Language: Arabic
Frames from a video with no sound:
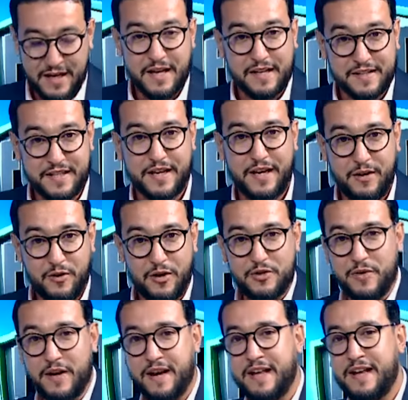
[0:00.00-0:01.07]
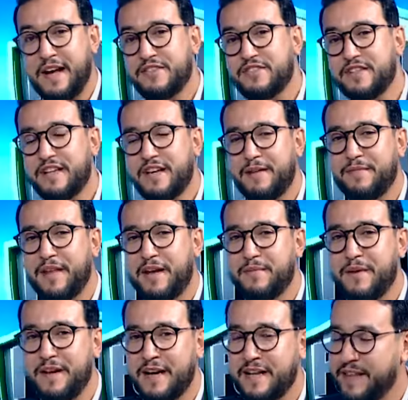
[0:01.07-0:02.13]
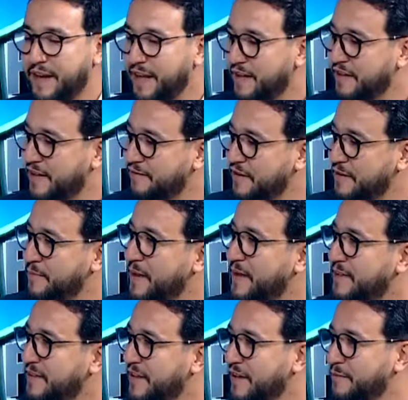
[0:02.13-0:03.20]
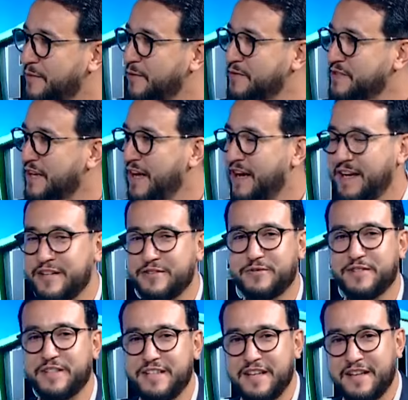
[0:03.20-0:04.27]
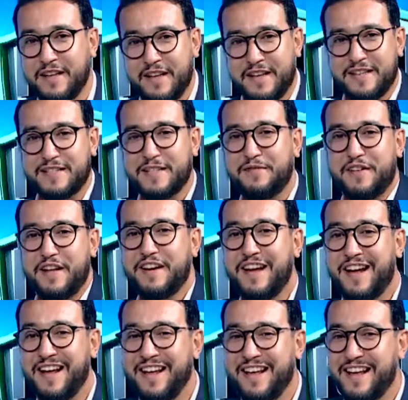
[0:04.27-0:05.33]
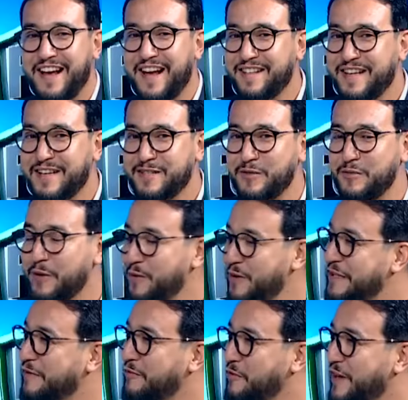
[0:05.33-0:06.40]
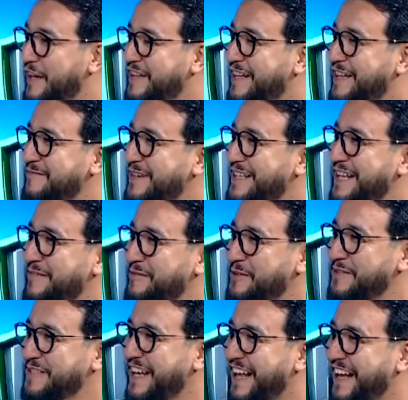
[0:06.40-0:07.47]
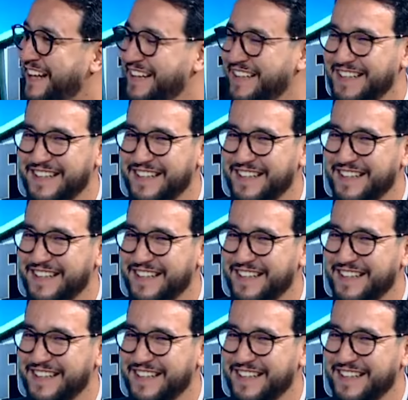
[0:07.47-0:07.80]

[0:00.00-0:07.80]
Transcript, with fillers: صنعوا أجواء رائعة جدا عبد الرحمن على طريقة ريفيل بلاي آه، بكل صراحة آه الأرجنتينية صف لنا هذه الصور وأنت فوق أرضية الميدان بكل صراحة نكذب